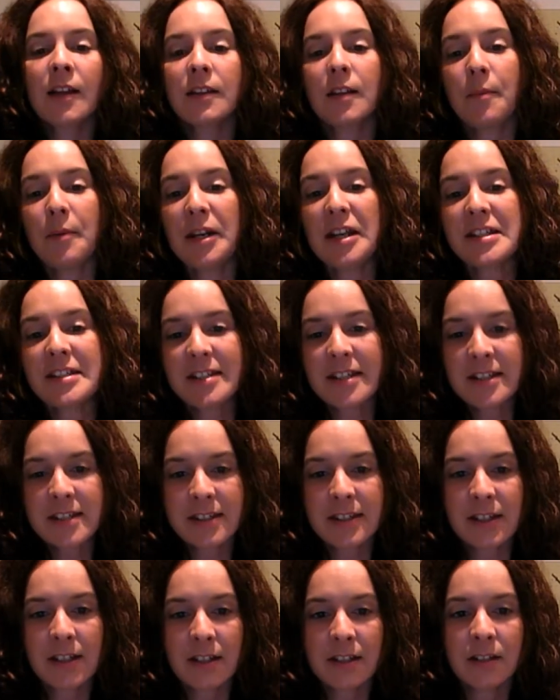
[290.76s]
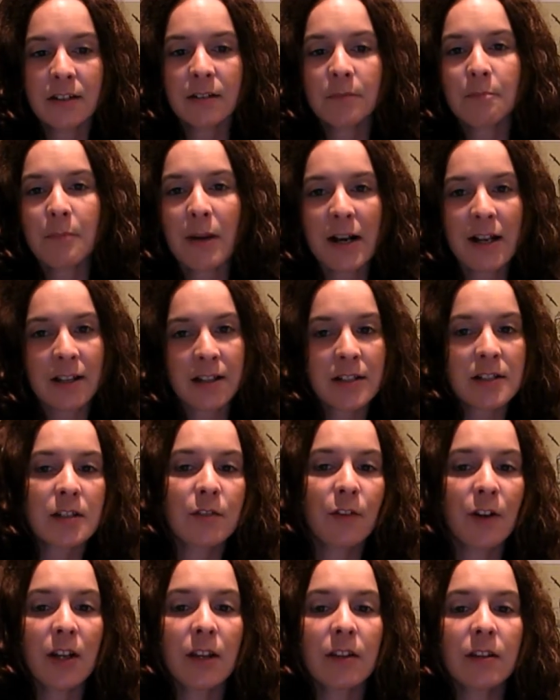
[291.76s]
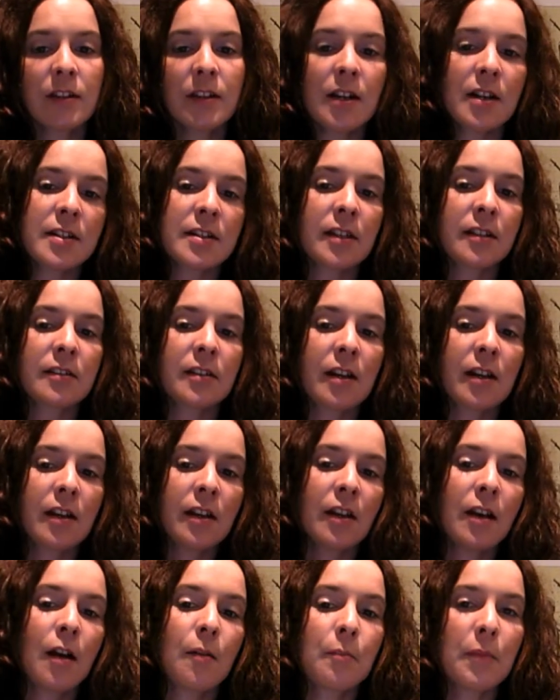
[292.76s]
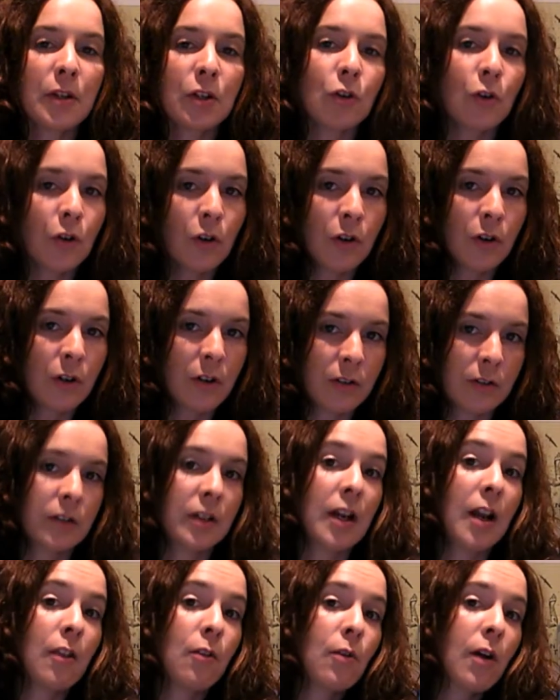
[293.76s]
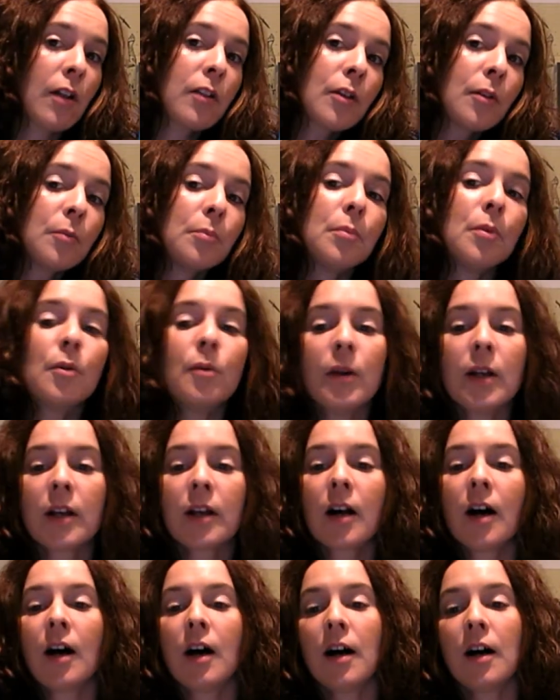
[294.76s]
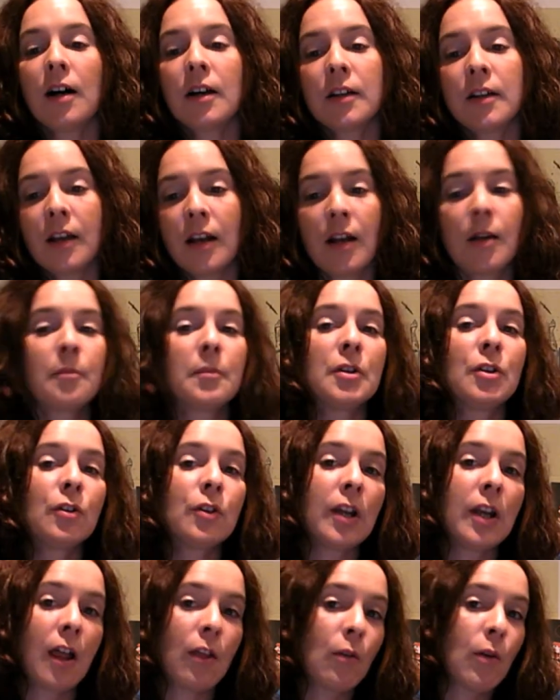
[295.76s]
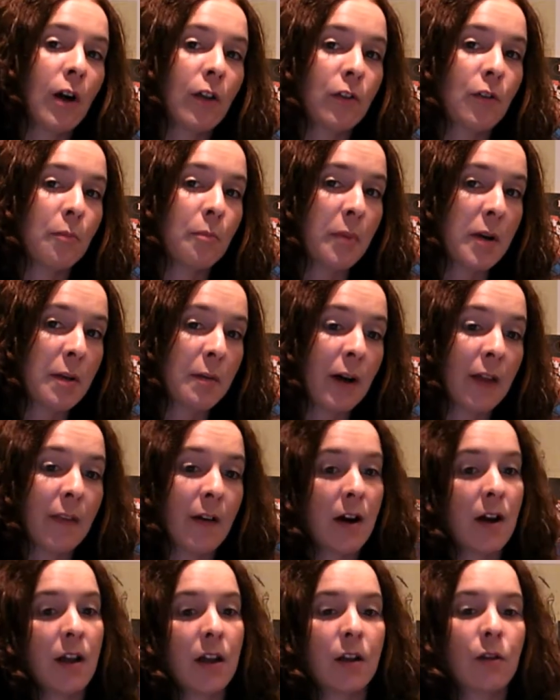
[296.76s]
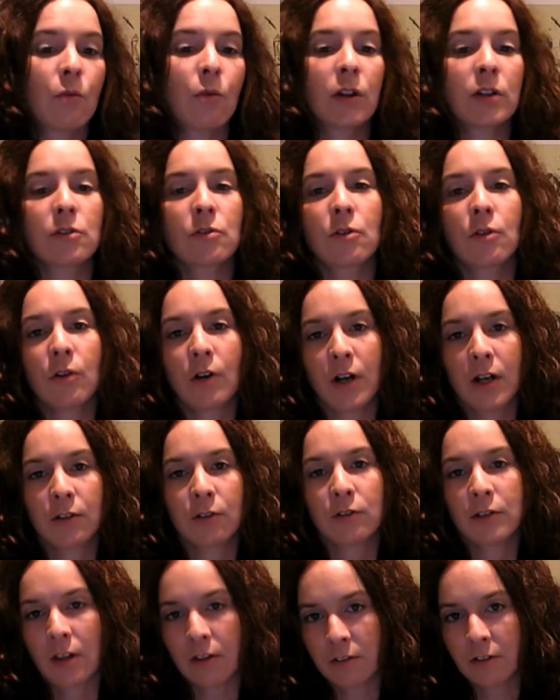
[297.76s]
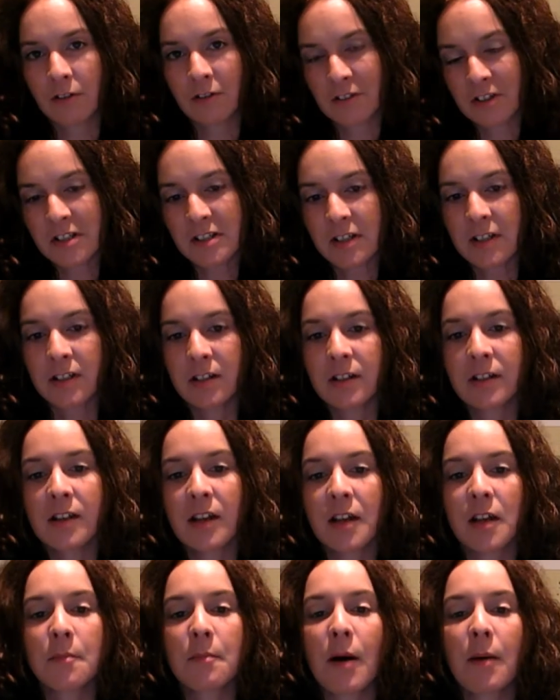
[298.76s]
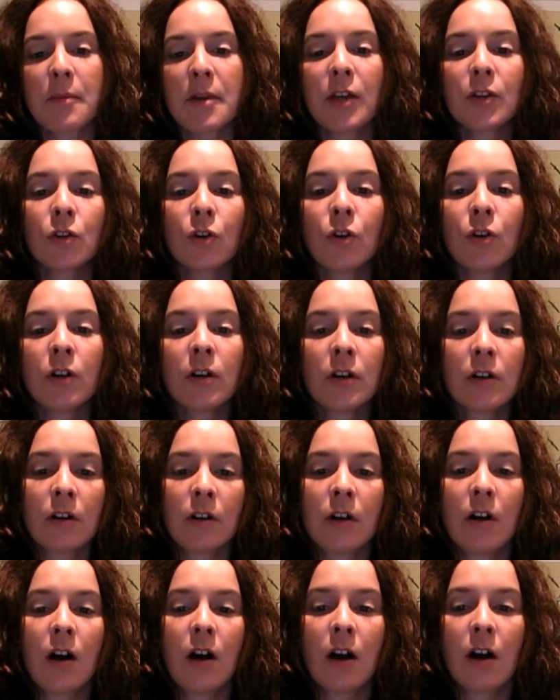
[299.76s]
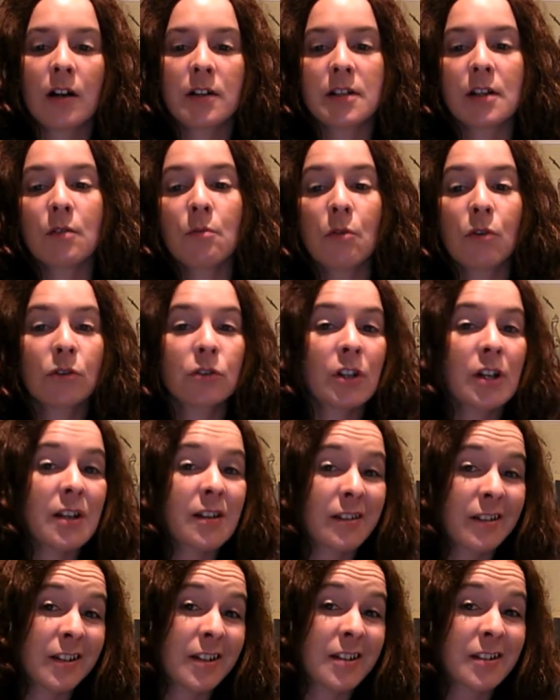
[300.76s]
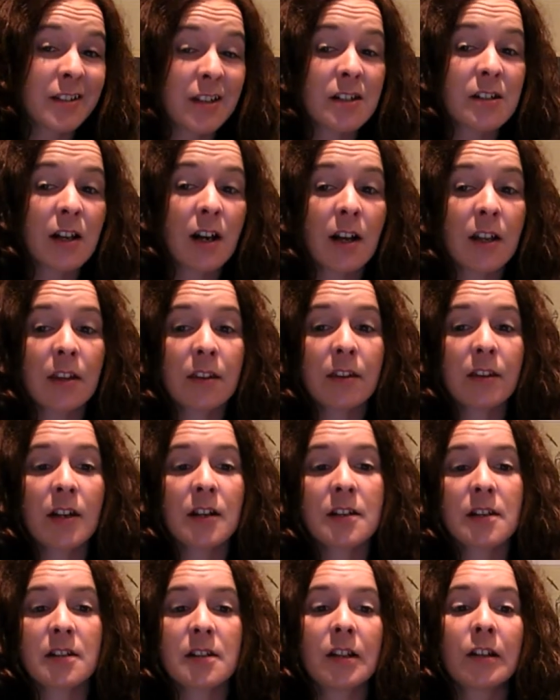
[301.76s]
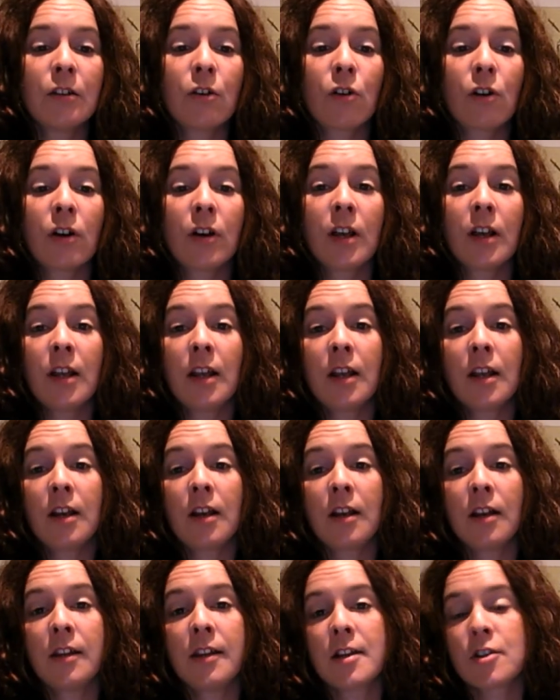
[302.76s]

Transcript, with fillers: También existen marcadas diferencias entre el ámbito de la educación pública y el ámbito de la educación privada en cuanto a dotaciones y, equipamiento, así como otra de estas carencias es el,